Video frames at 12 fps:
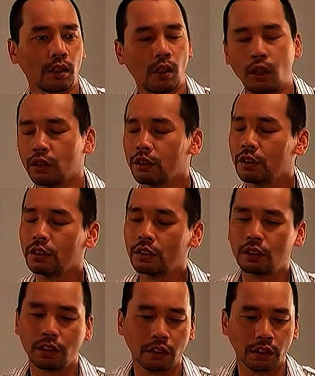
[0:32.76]
คน
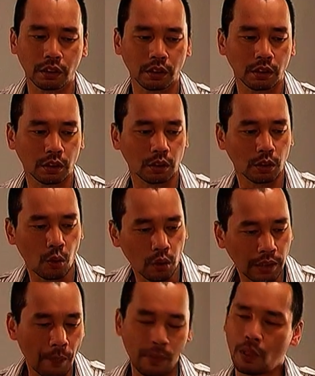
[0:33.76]
ถูก
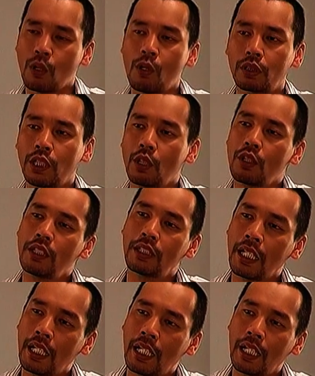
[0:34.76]
สับโครกในโรลิเก
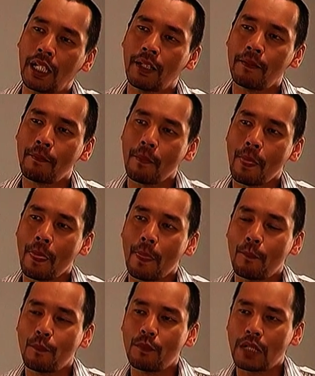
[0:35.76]

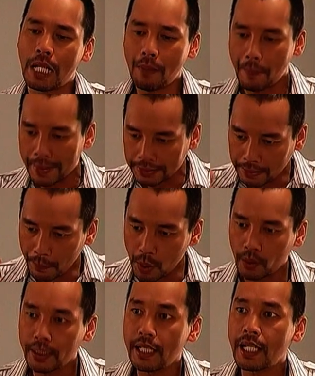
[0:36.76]
แล้วมาเป็นตำรว
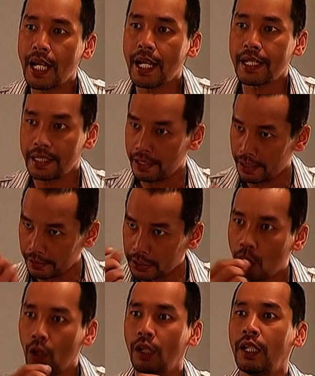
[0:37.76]
จได้ยังไงนี่ช
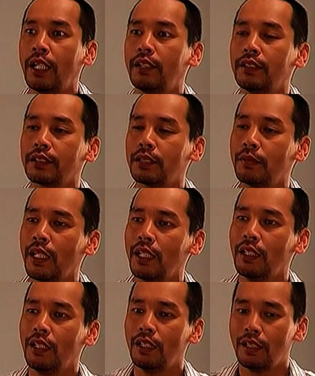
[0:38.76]
งนแล้ว ใช่ไหม
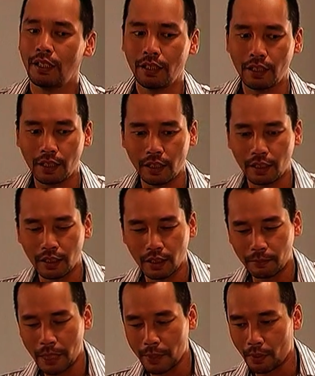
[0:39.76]
เออ
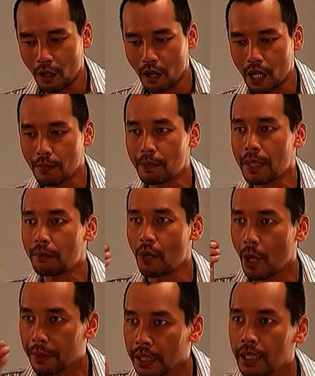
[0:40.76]
ไม่พอก็มาเป็นหมอ
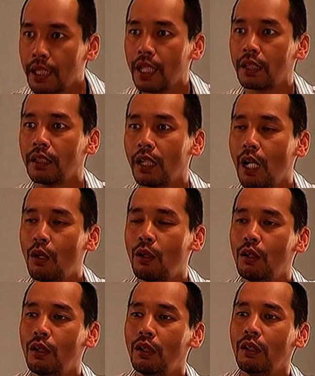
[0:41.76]
ผีอีก เอ้า
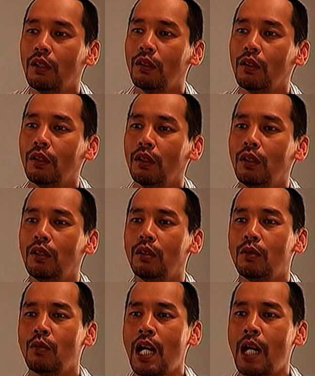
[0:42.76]
โอ้
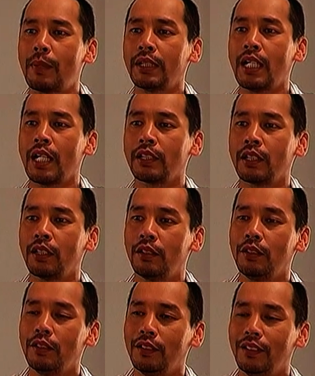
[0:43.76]
ว่าไปใหญ่เชียว
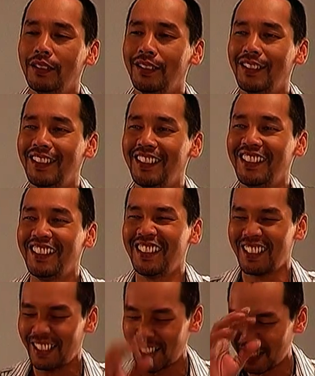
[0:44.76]
เออ
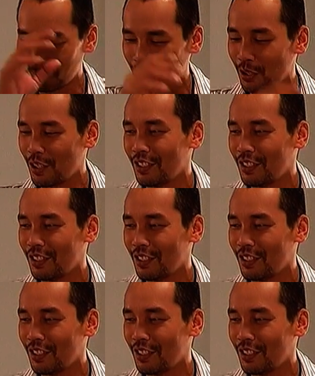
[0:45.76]
แค่นี้พอ